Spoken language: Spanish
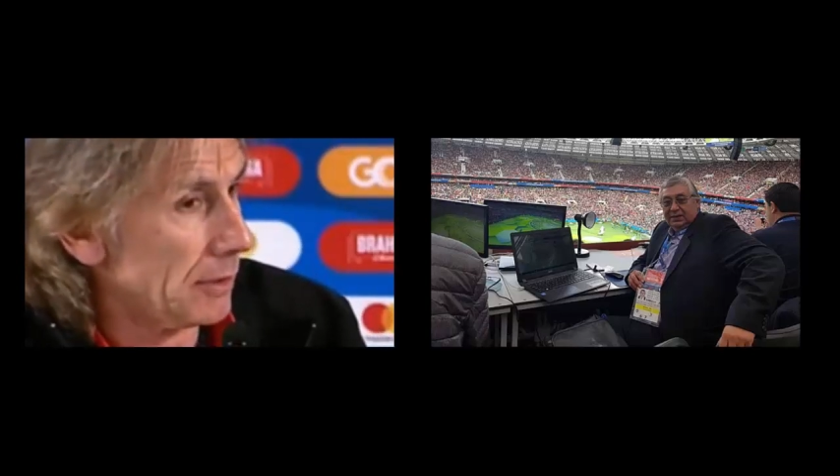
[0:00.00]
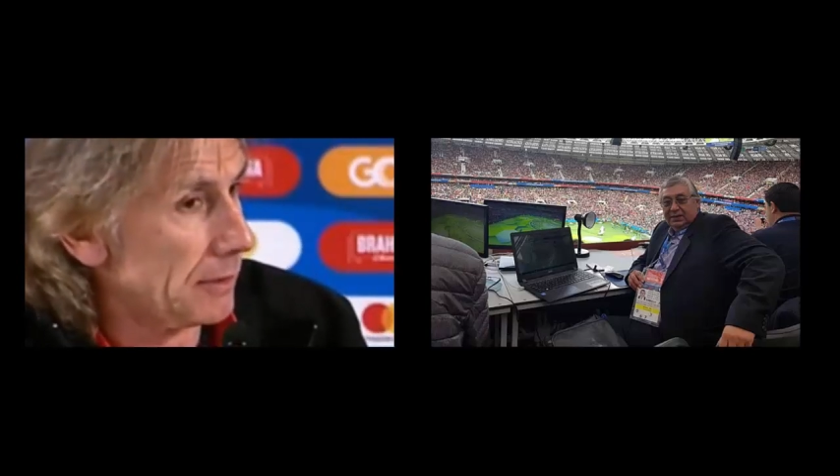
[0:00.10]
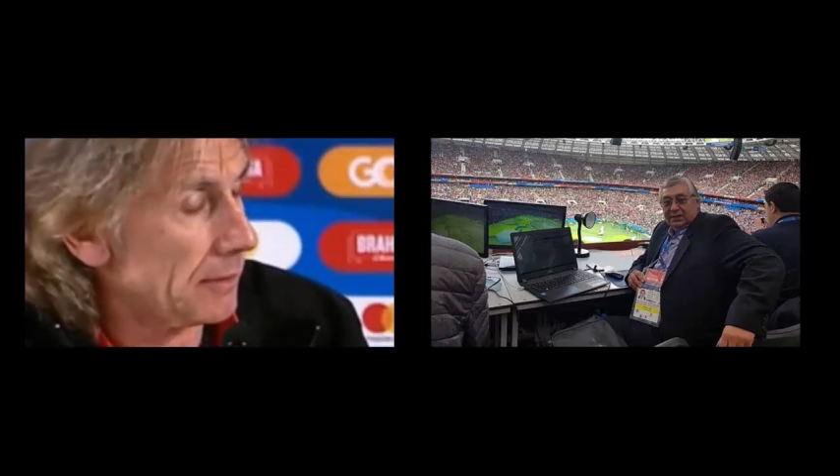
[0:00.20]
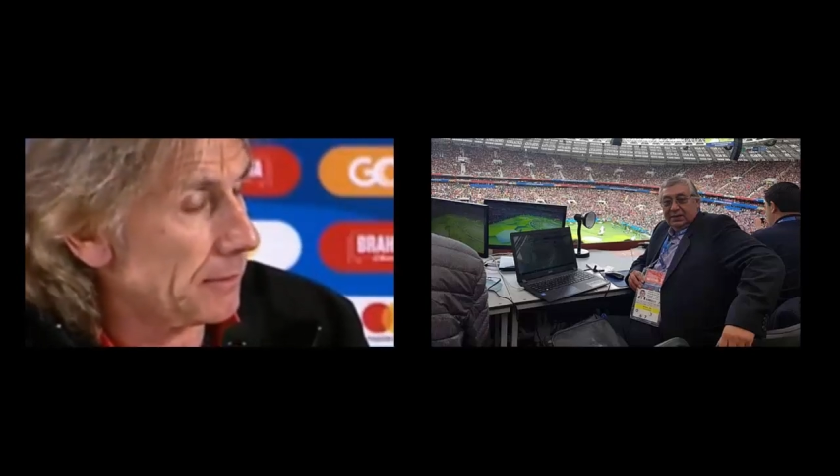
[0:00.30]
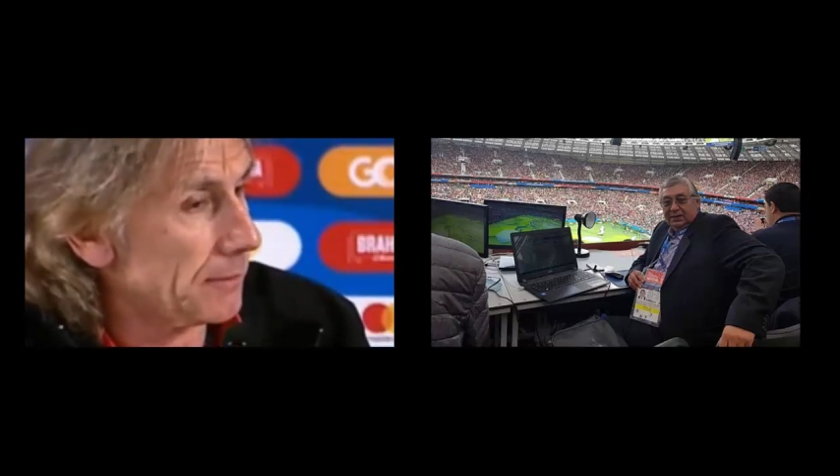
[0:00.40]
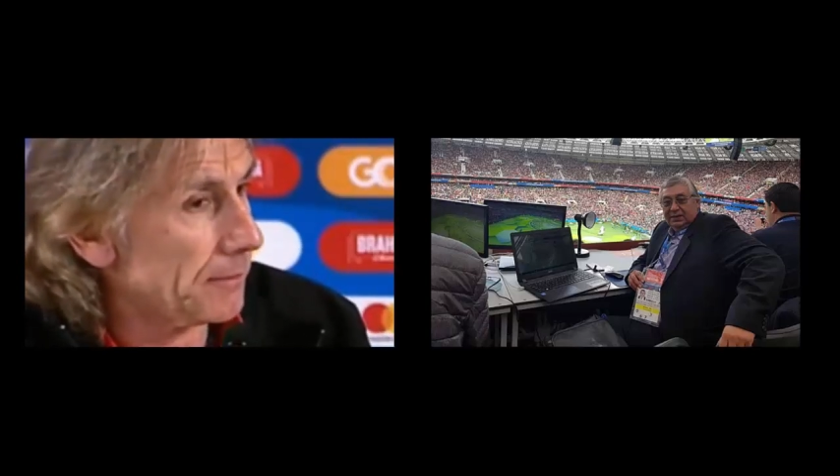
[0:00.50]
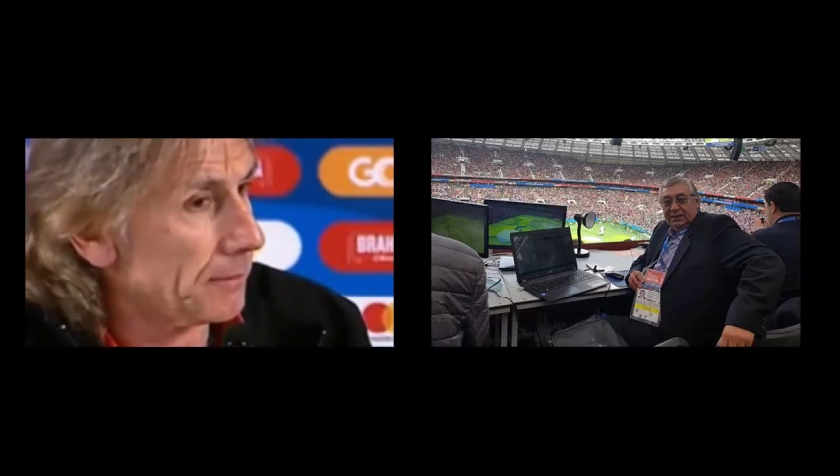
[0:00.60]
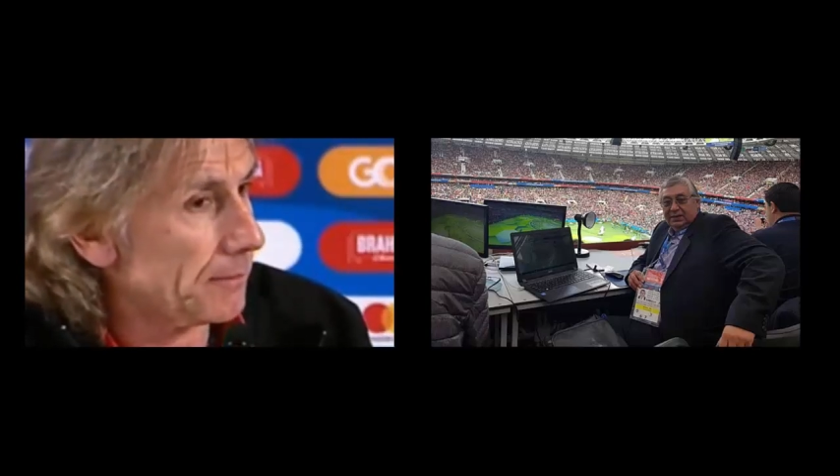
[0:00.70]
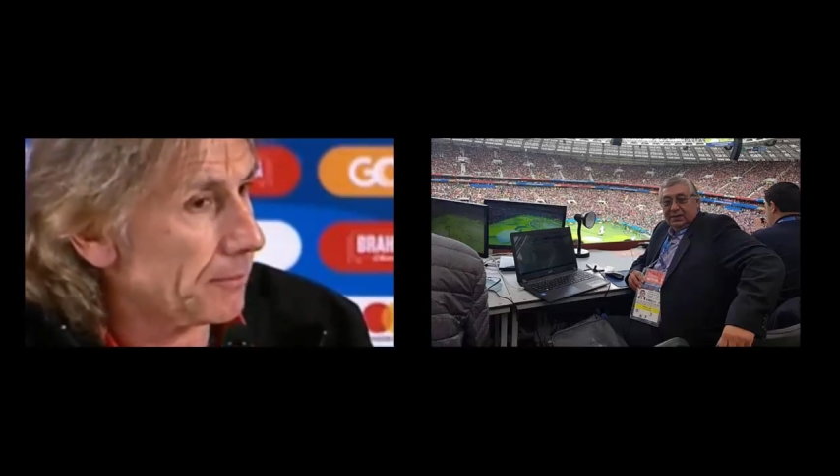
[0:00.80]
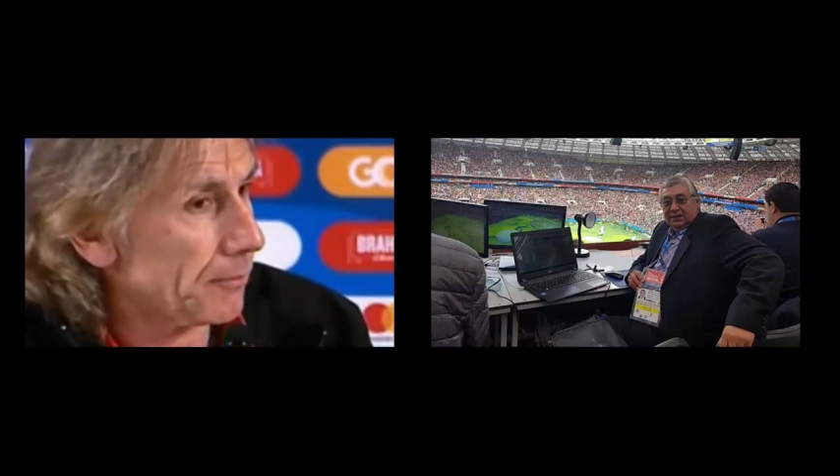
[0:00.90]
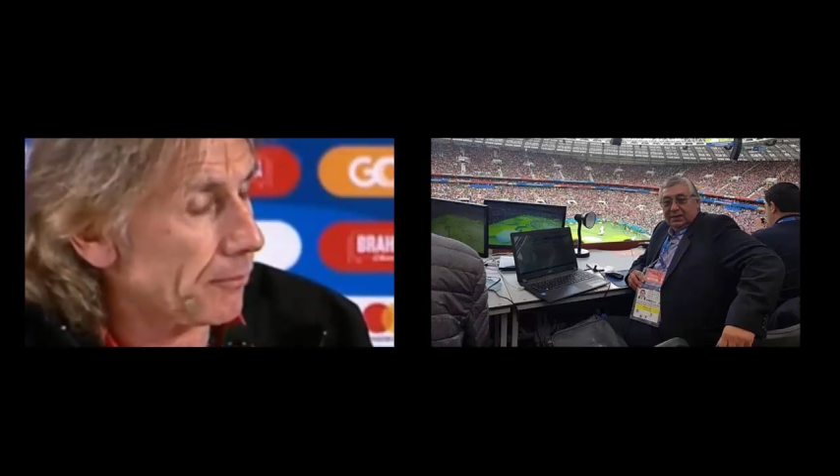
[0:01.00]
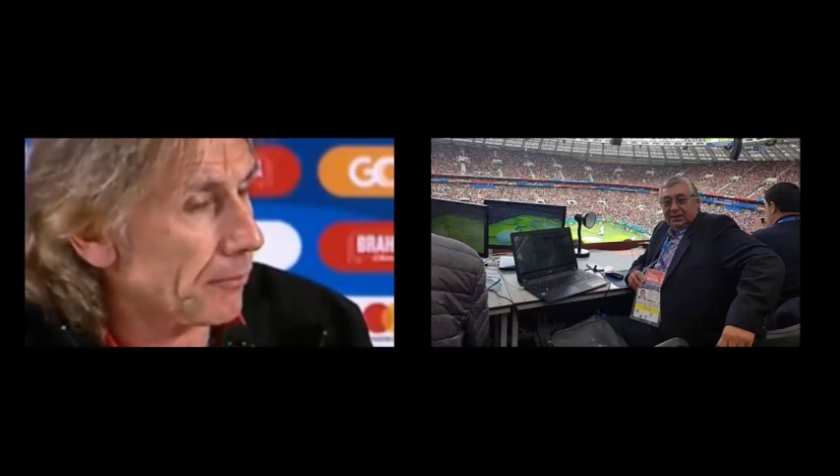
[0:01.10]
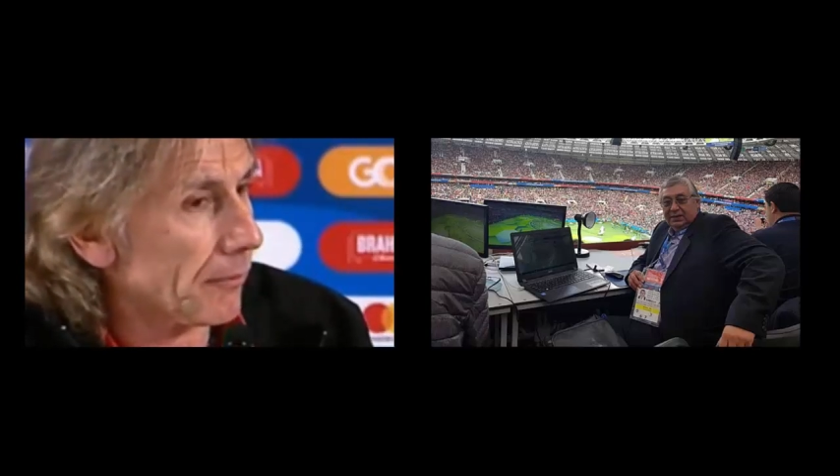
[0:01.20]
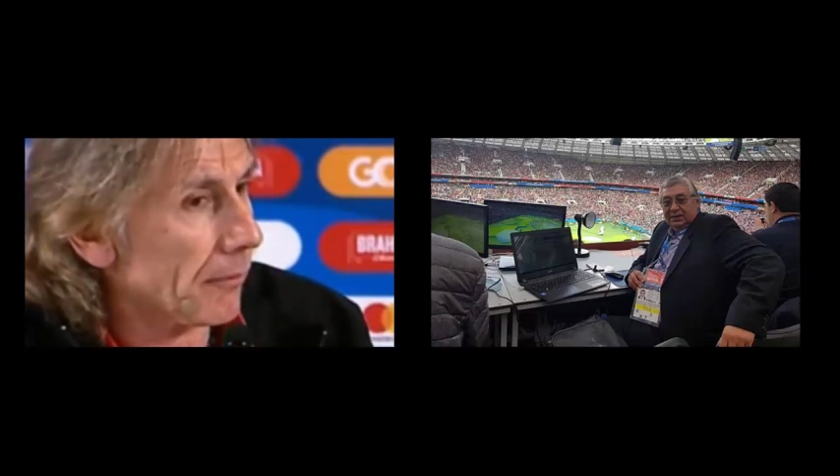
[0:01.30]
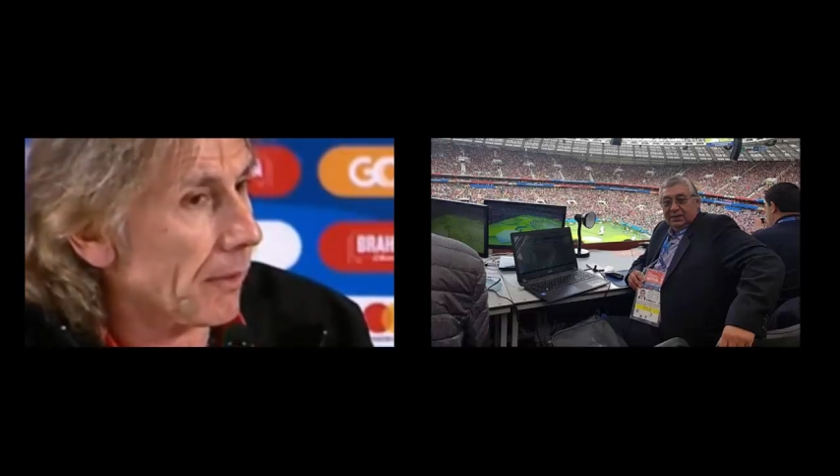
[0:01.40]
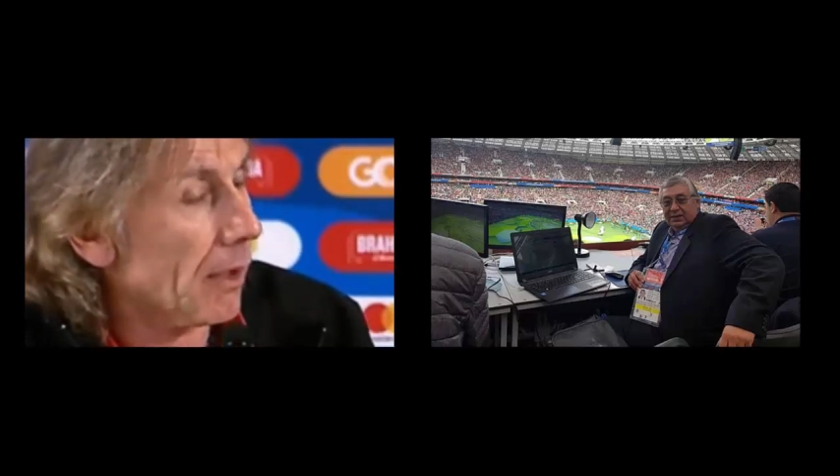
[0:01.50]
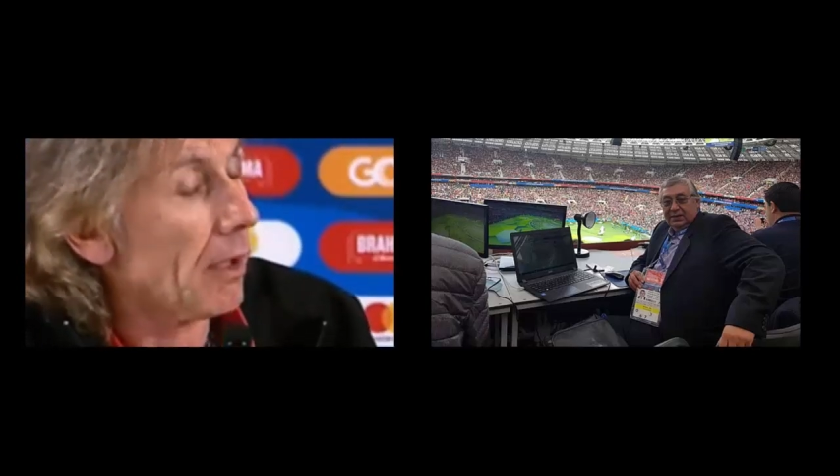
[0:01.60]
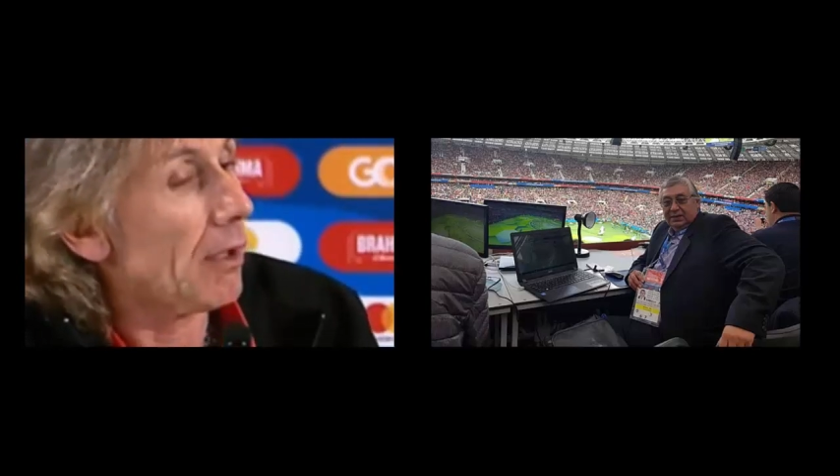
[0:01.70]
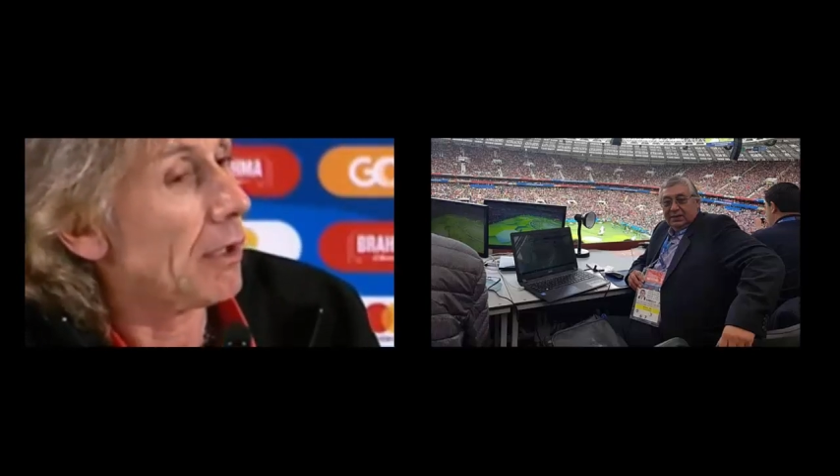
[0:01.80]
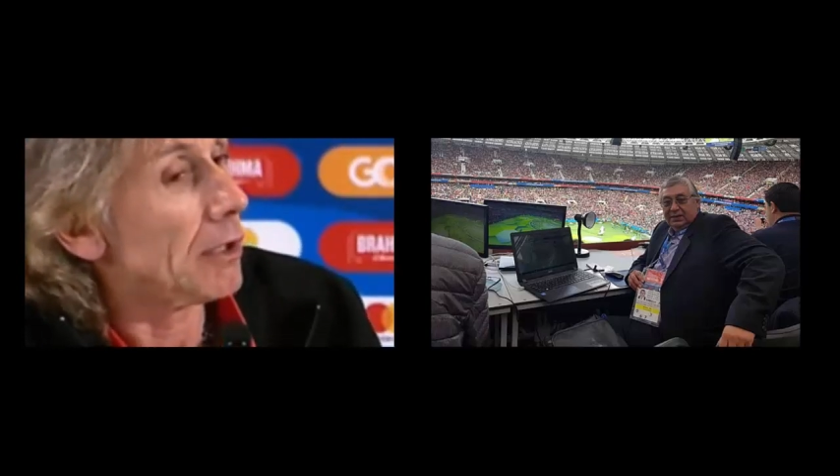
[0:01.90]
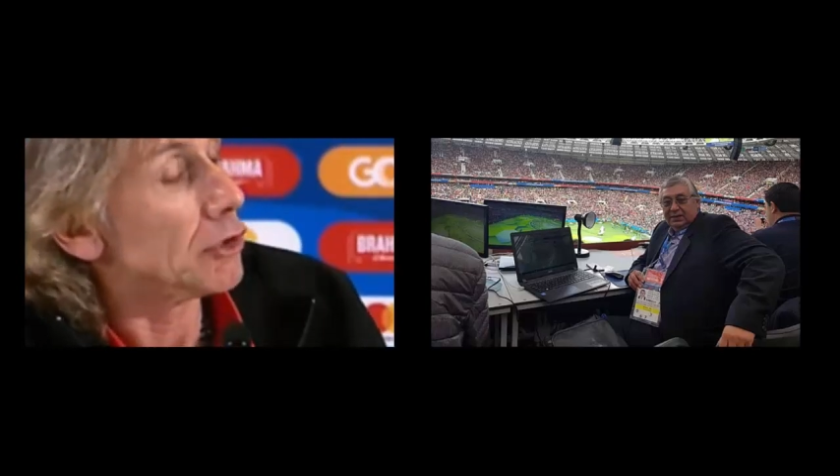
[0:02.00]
No, señor, señor, por favor.